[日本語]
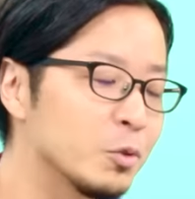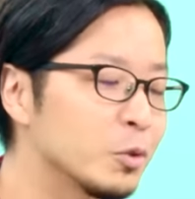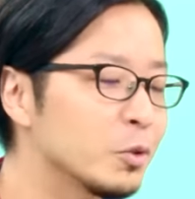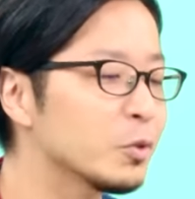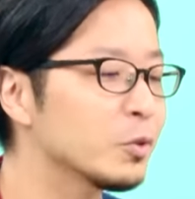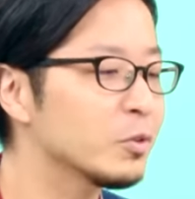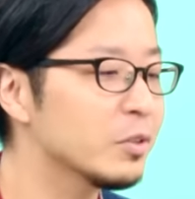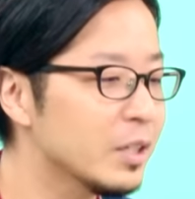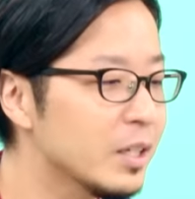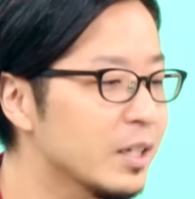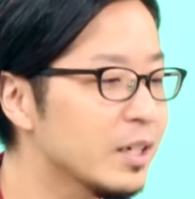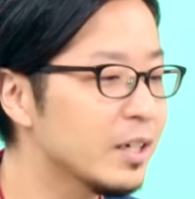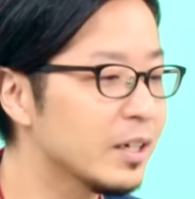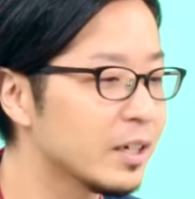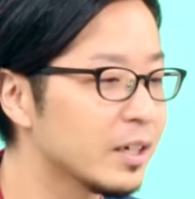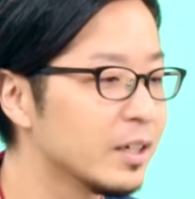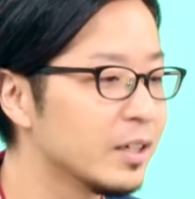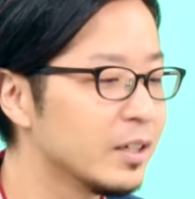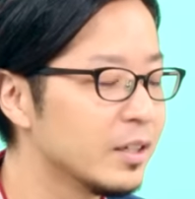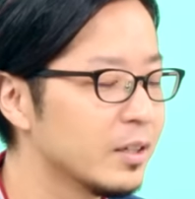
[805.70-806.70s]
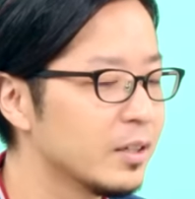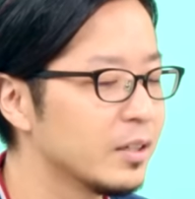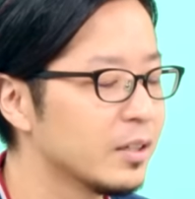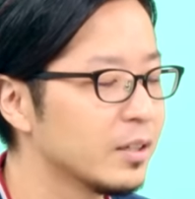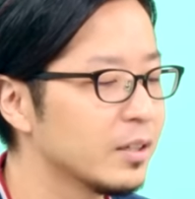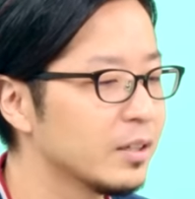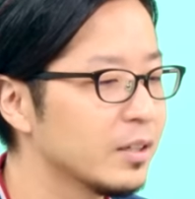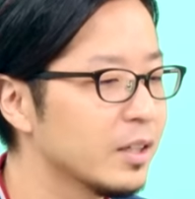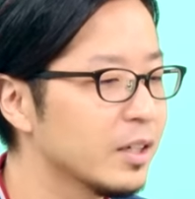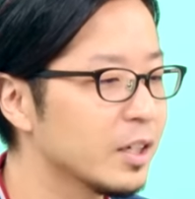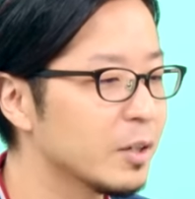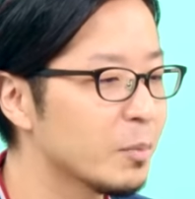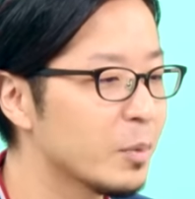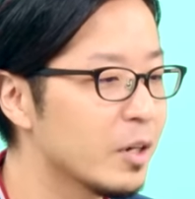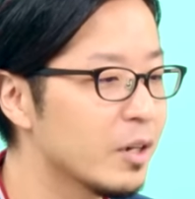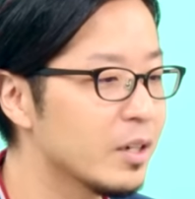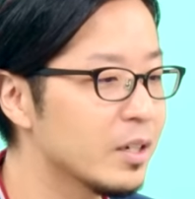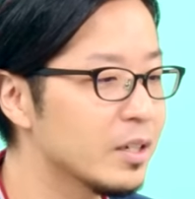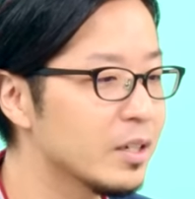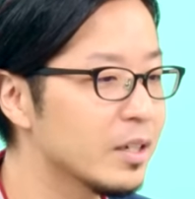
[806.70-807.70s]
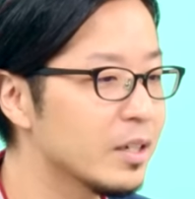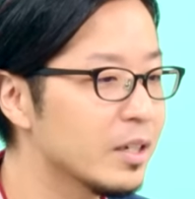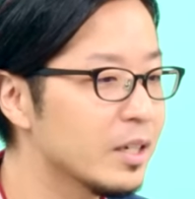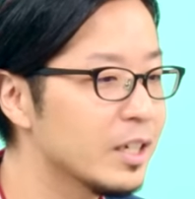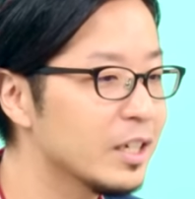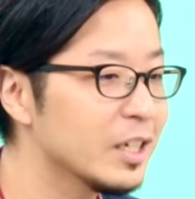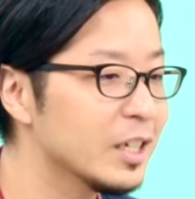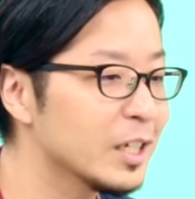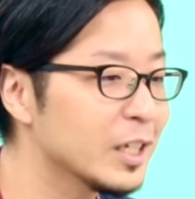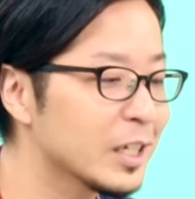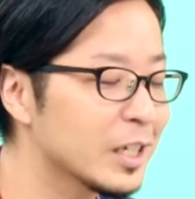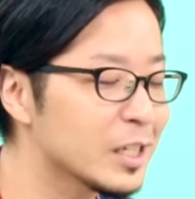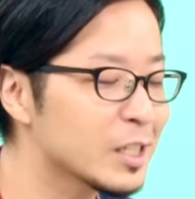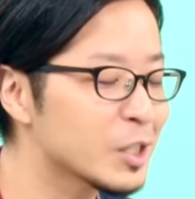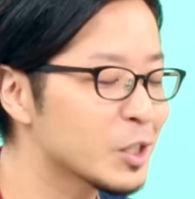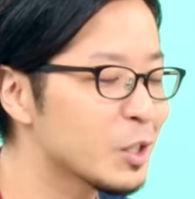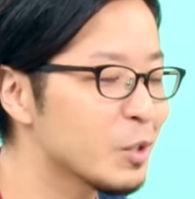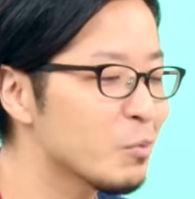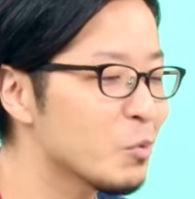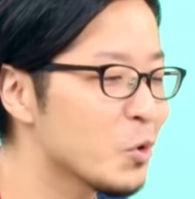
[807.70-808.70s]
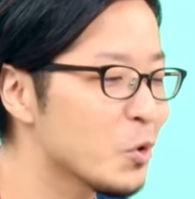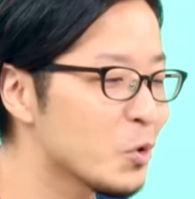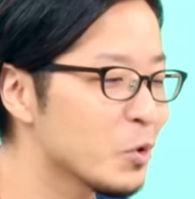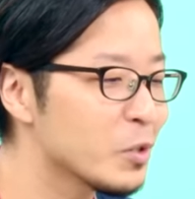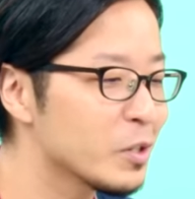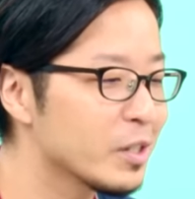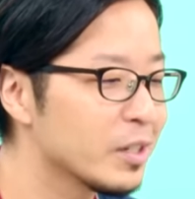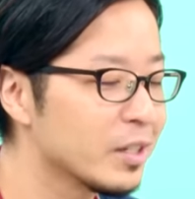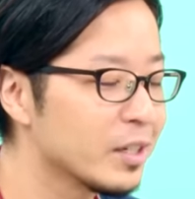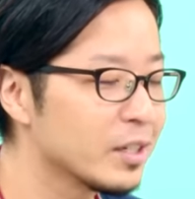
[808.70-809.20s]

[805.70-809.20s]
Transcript: フックで、うんなんか周りが変化しても、